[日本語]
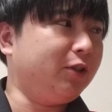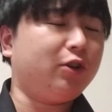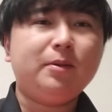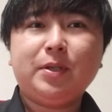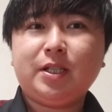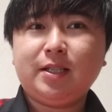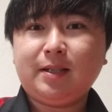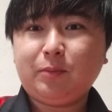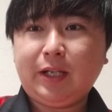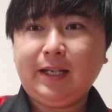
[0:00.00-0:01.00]
横浜市
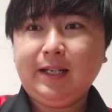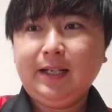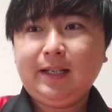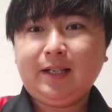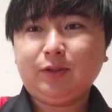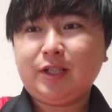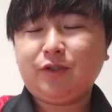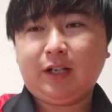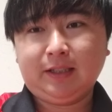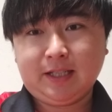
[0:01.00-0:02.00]
線もね、同じよ
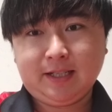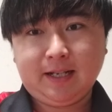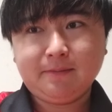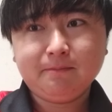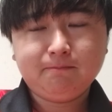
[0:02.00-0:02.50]
うな形で、